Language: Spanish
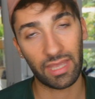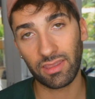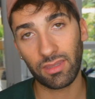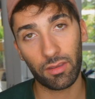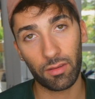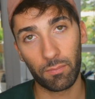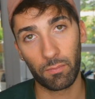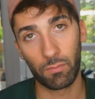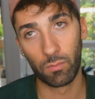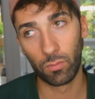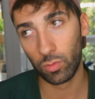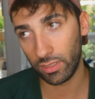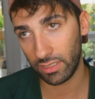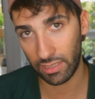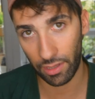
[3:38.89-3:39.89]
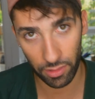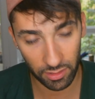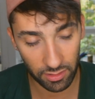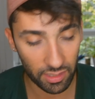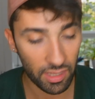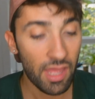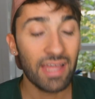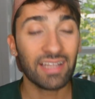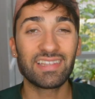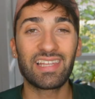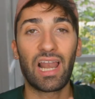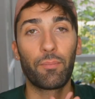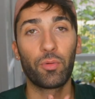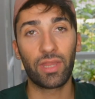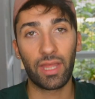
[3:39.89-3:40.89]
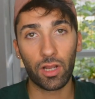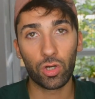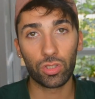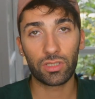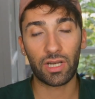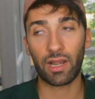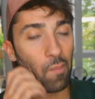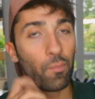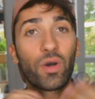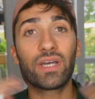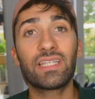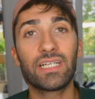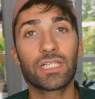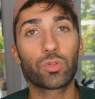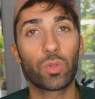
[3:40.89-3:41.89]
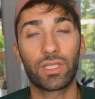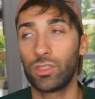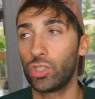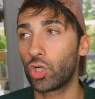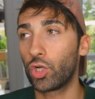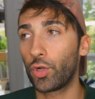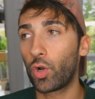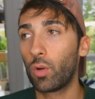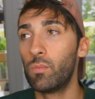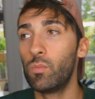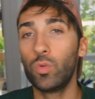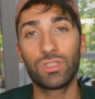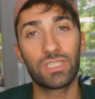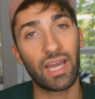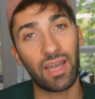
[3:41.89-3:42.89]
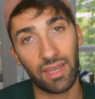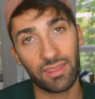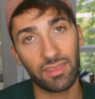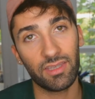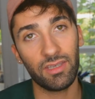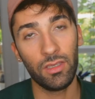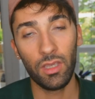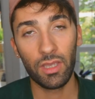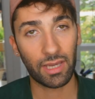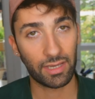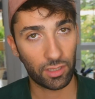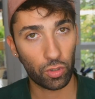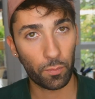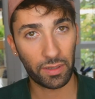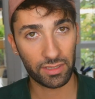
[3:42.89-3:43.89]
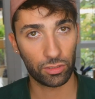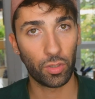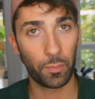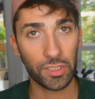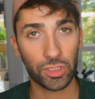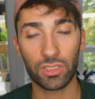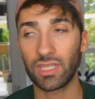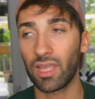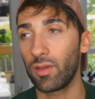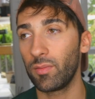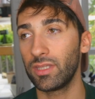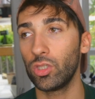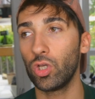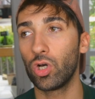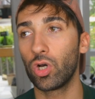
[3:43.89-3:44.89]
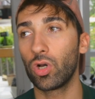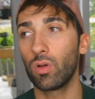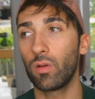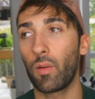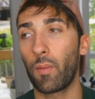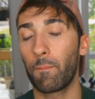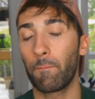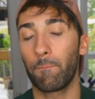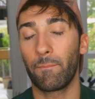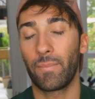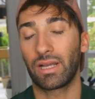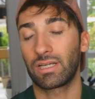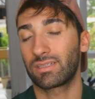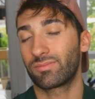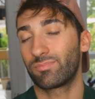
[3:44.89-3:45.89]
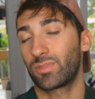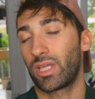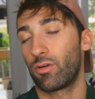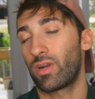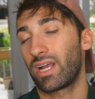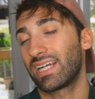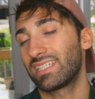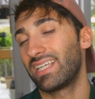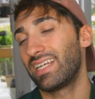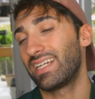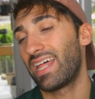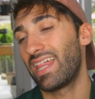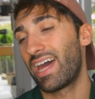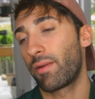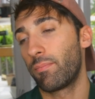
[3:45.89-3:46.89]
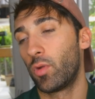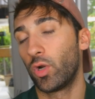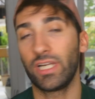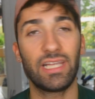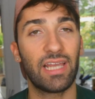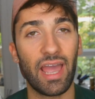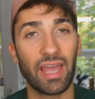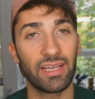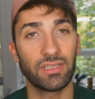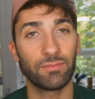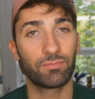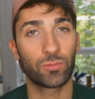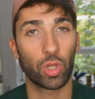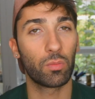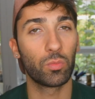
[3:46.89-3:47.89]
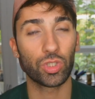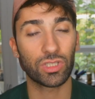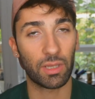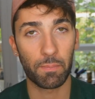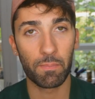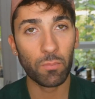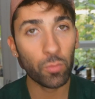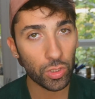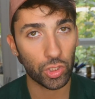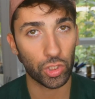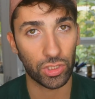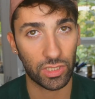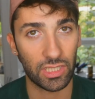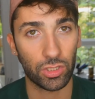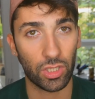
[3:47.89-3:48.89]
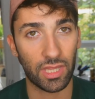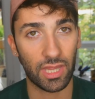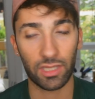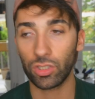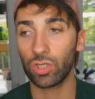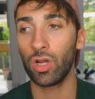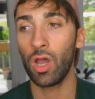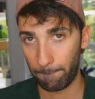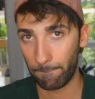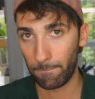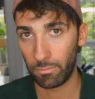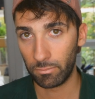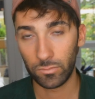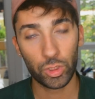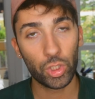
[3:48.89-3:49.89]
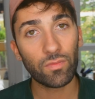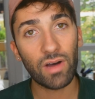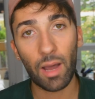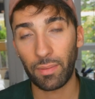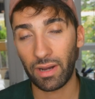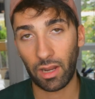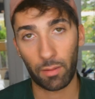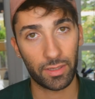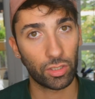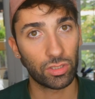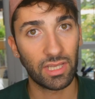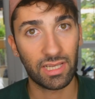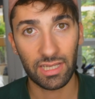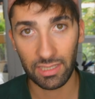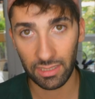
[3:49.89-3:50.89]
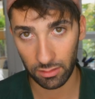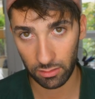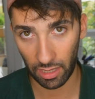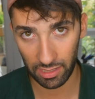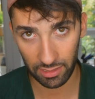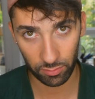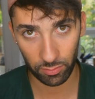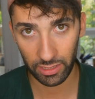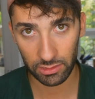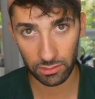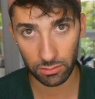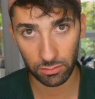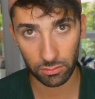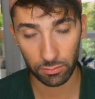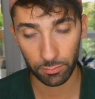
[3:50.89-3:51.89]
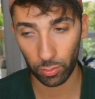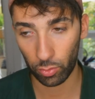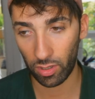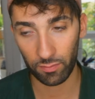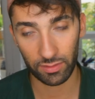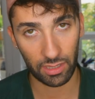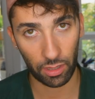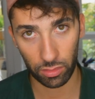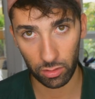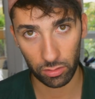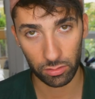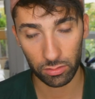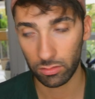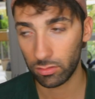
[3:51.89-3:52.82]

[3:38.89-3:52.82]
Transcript: gente muy indecente, te la puedes encontrar. Puedes tener suerte, yo conozco mucha gente que está compartiendo piso y está viviendo eh, en una casa llena de armonía y todo el mundo está muy contento ahí dentro. No vas a pagar menos de 500 libras por una habitación,